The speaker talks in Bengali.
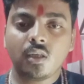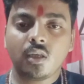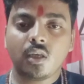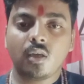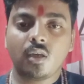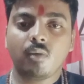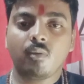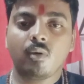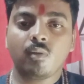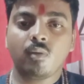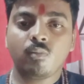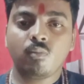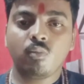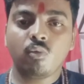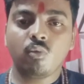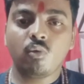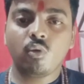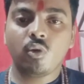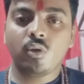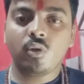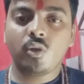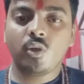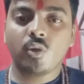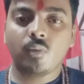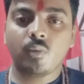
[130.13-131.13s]
এবং পুরো
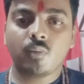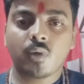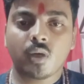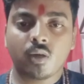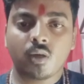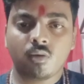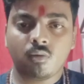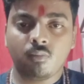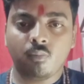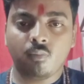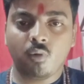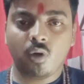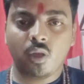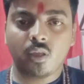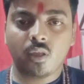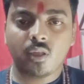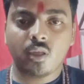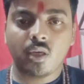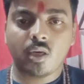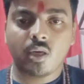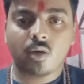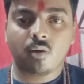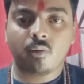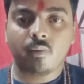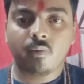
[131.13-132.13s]
নিয়মকানুন বলে
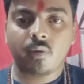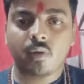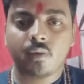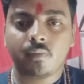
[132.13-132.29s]
দেওয়া হবে